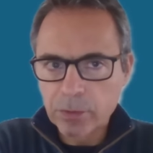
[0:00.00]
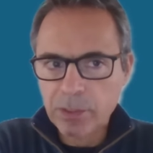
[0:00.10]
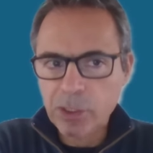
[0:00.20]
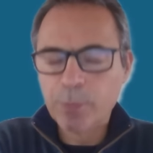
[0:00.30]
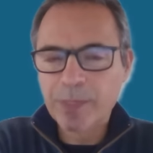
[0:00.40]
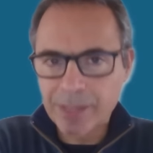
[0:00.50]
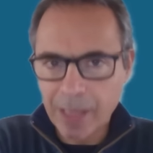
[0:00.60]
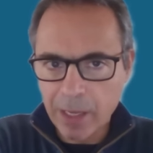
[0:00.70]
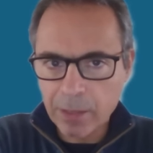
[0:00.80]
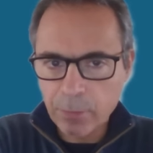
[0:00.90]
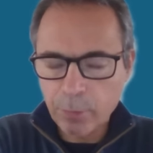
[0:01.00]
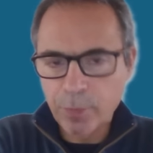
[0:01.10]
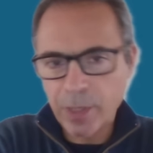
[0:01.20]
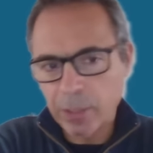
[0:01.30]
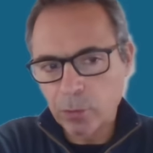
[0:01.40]
de expressar
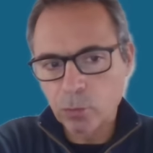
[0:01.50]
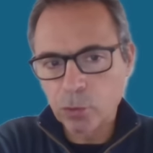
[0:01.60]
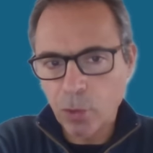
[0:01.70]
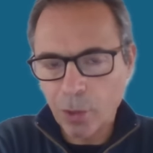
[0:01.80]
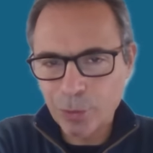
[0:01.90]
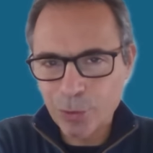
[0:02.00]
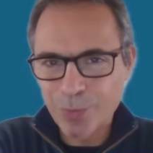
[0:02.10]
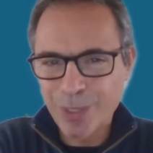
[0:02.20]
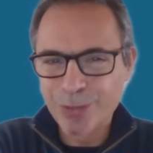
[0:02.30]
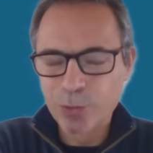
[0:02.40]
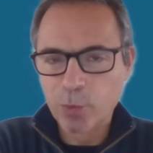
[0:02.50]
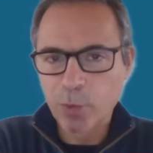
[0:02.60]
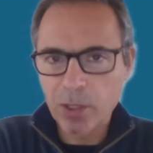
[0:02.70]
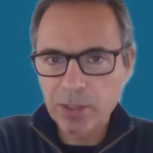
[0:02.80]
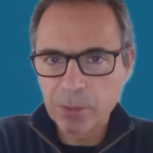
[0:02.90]
perante os nossos, perante os
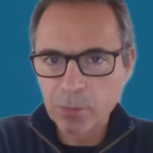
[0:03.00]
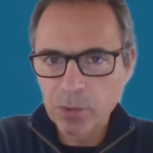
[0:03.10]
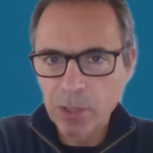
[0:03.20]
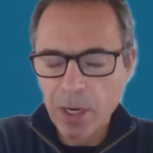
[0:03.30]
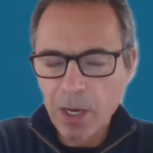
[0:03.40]
próximos,